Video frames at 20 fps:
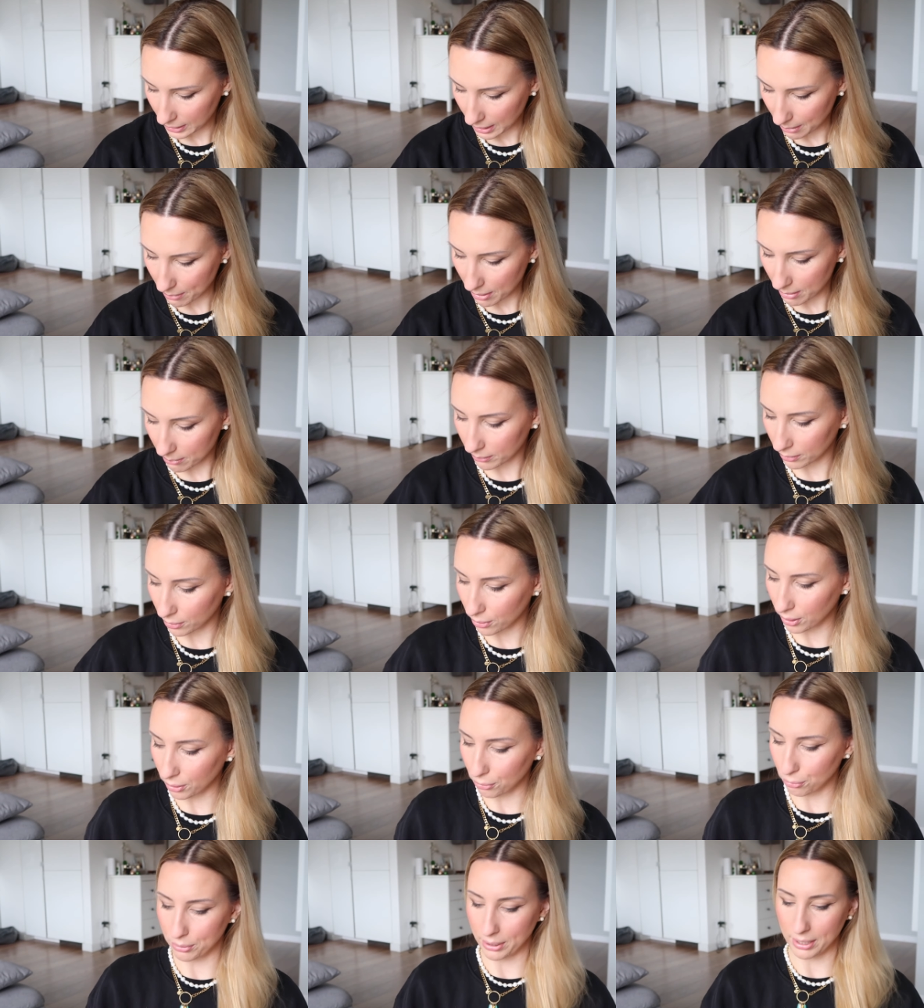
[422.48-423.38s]
kremem, no
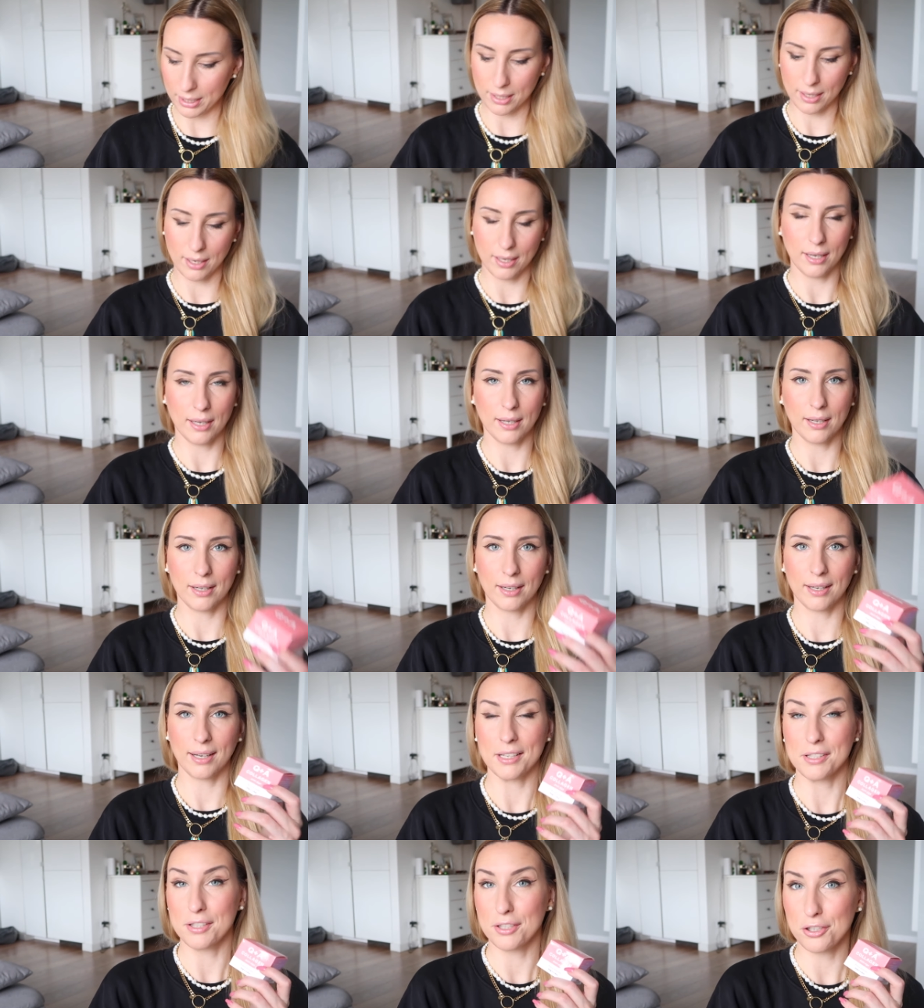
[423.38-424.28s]
i tutaj e,
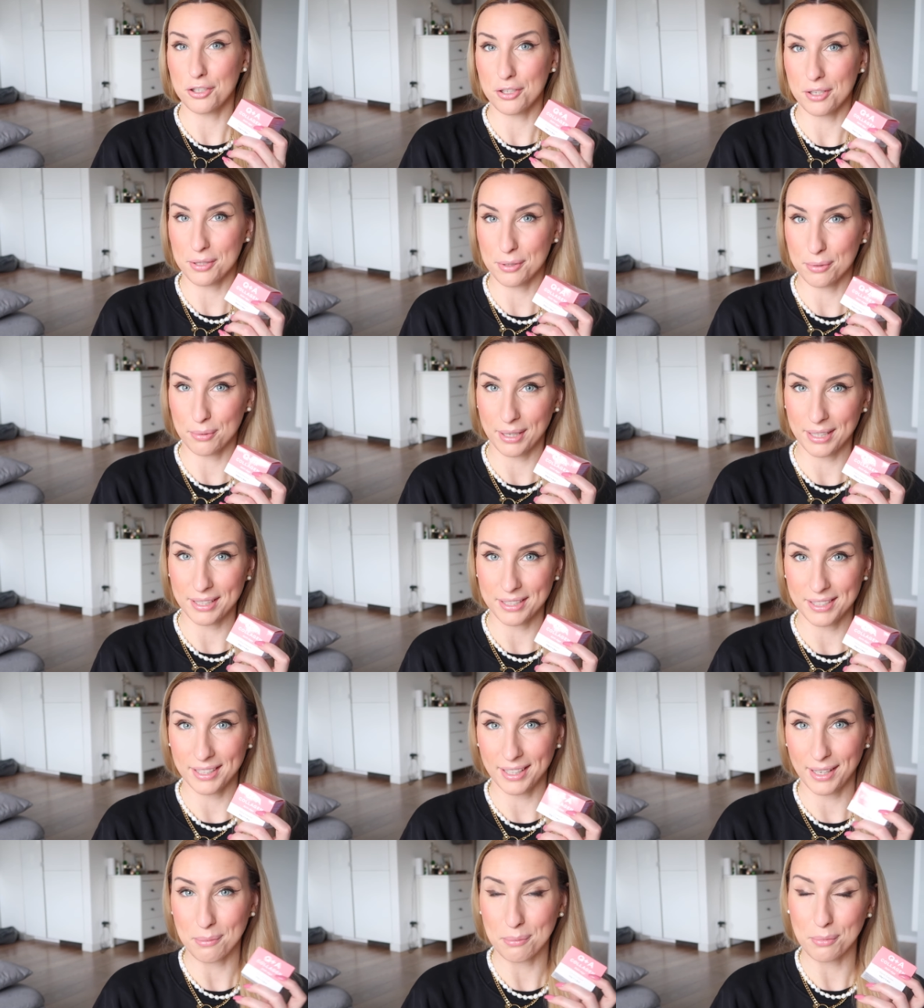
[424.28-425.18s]
klasycznie,
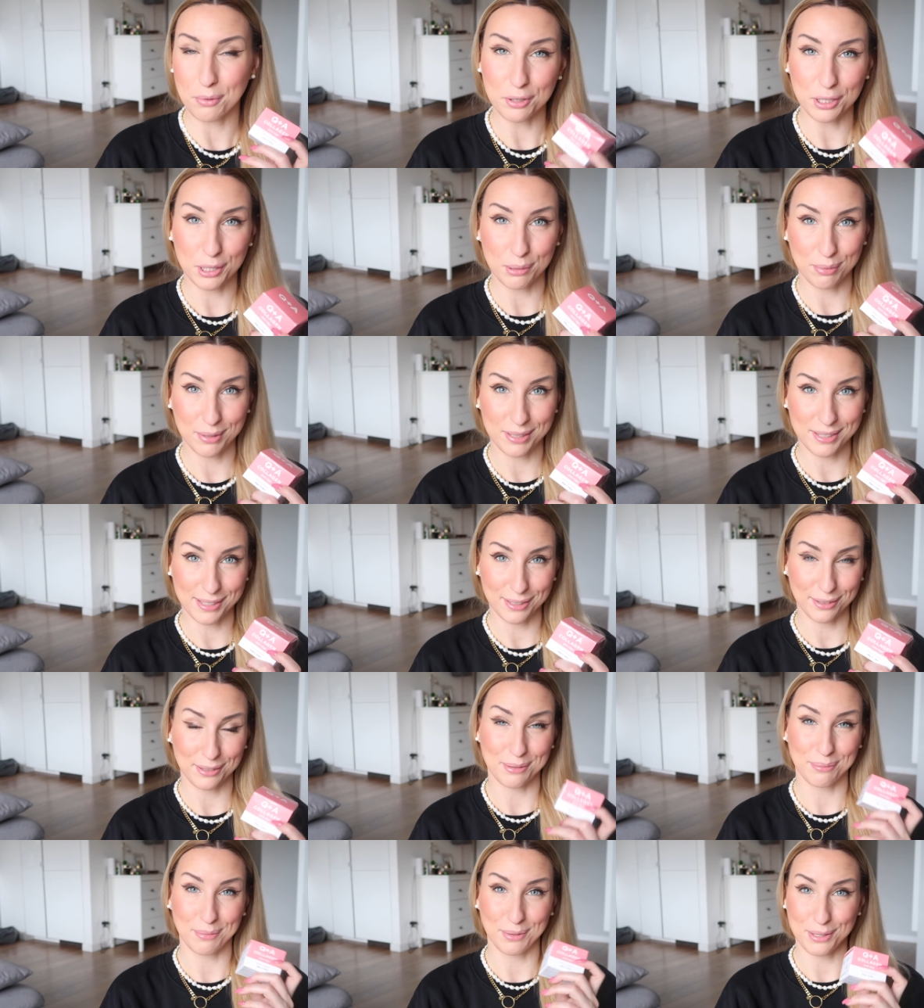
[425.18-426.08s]
słuchajcie, musi być
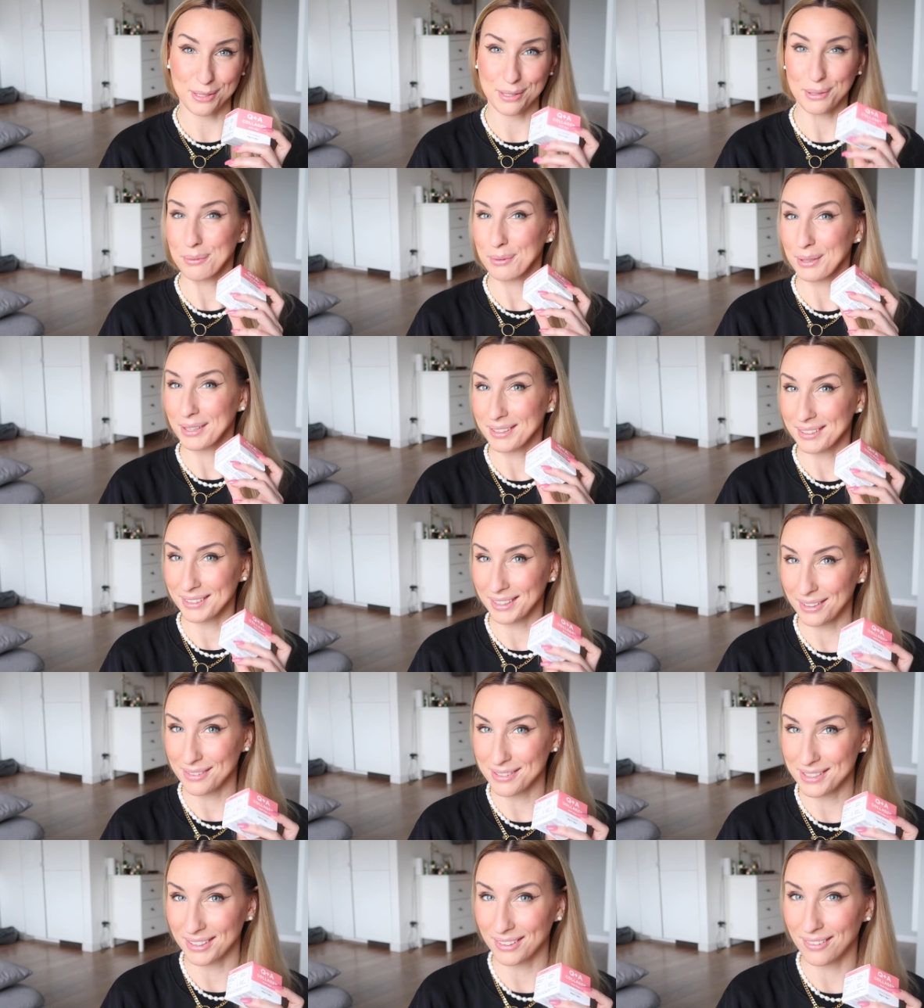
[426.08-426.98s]
coś mocno
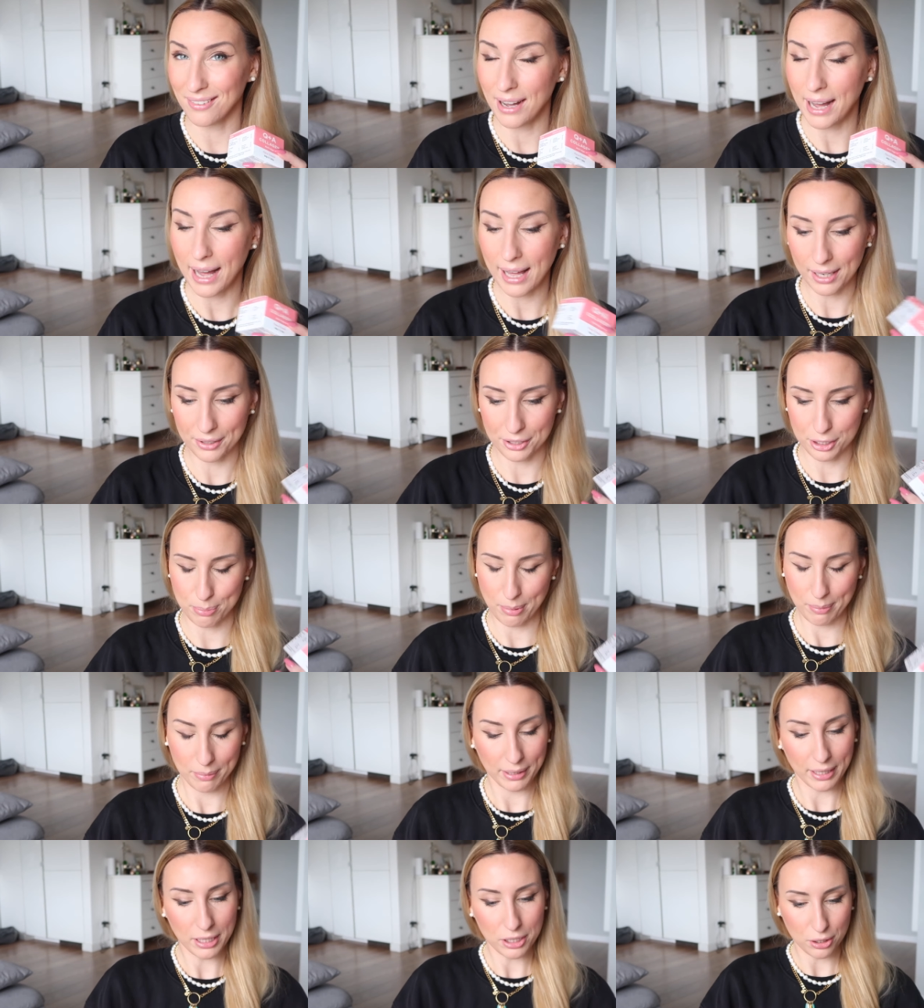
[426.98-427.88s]
ujędrniającego, ale też
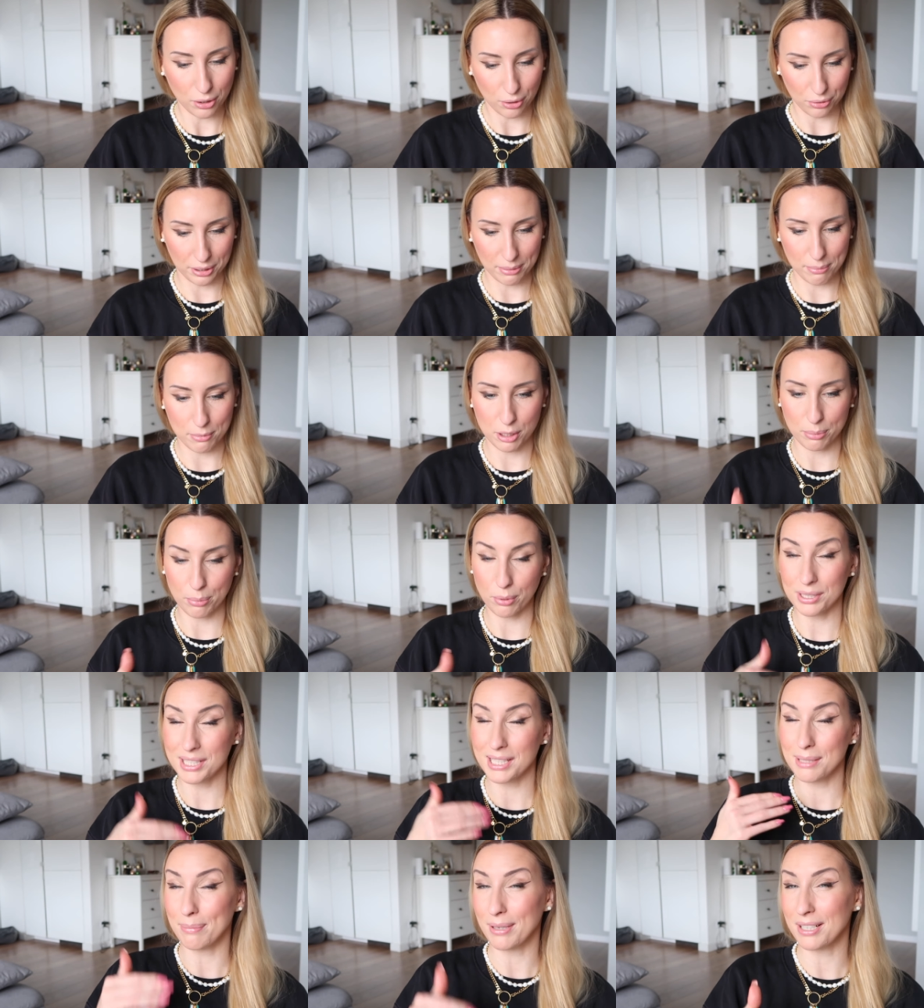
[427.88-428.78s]
pamiętajcie o tym, że
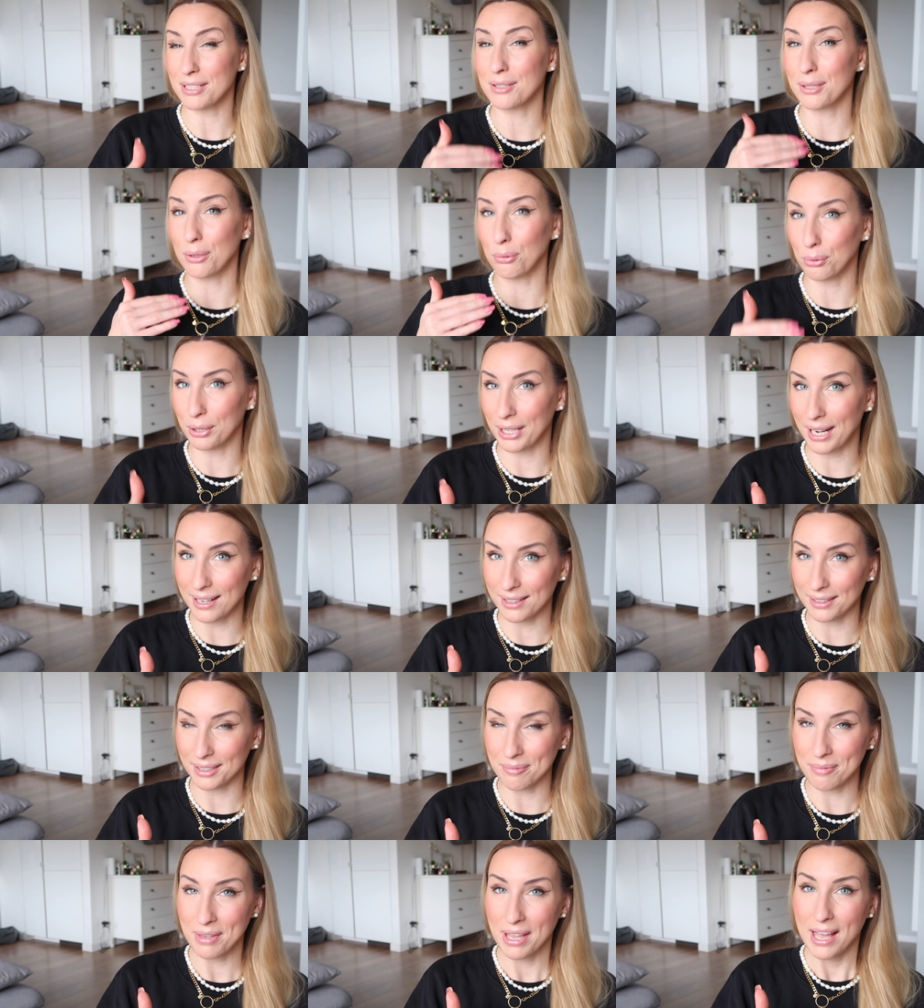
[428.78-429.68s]
boks jest bardzo neutralny.